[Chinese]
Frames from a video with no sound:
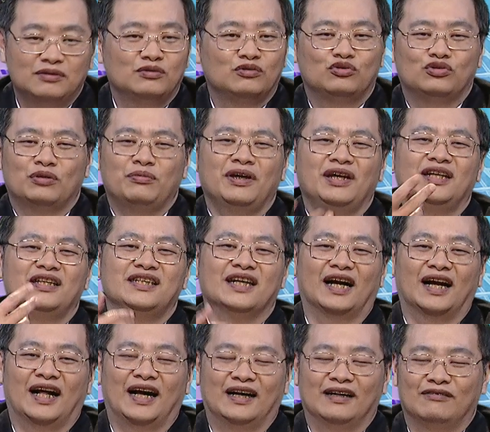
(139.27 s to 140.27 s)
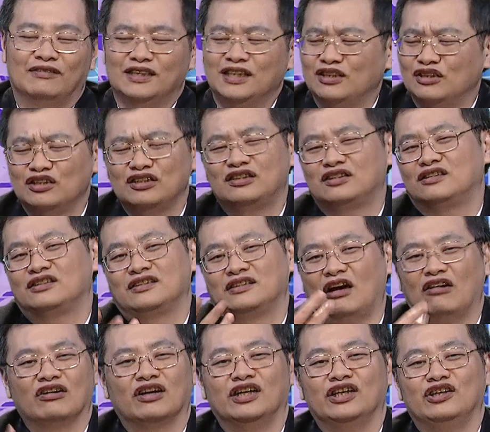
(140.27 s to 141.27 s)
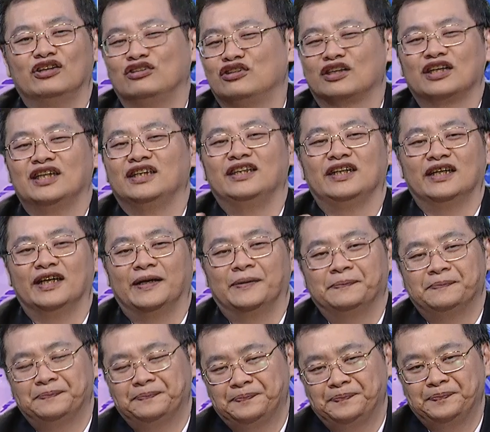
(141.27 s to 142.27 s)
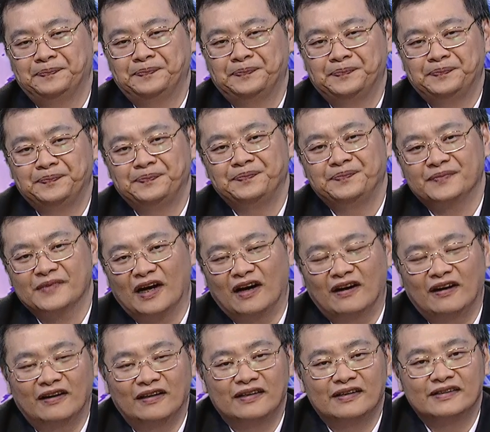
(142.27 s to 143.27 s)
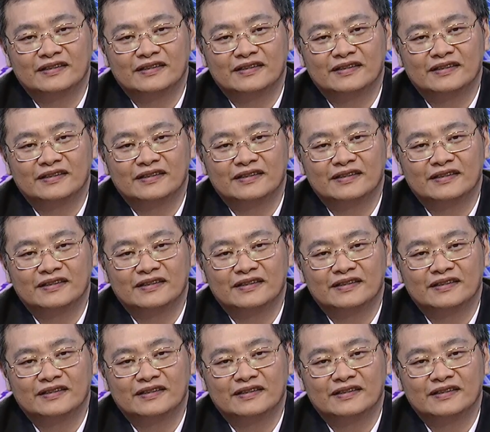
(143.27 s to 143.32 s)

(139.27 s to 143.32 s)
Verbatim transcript: 随便你讲啊，反正是找一个理由就可以跌了，哦。